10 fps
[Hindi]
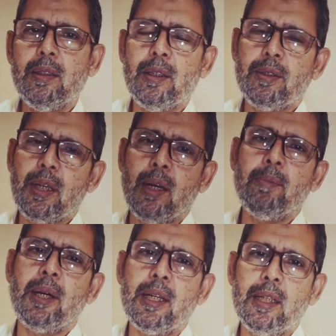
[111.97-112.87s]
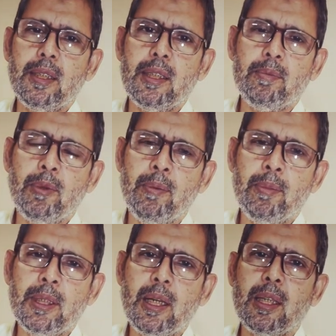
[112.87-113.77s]
जिसका हमारे अज़ीज़
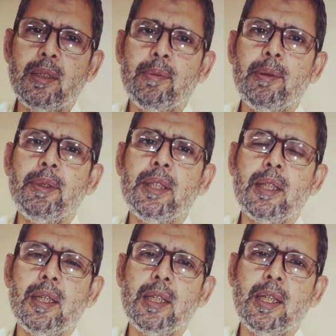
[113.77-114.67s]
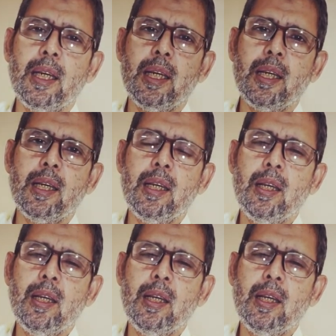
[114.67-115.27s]
मोहम्मद काजिम ने भी जिक्र किया है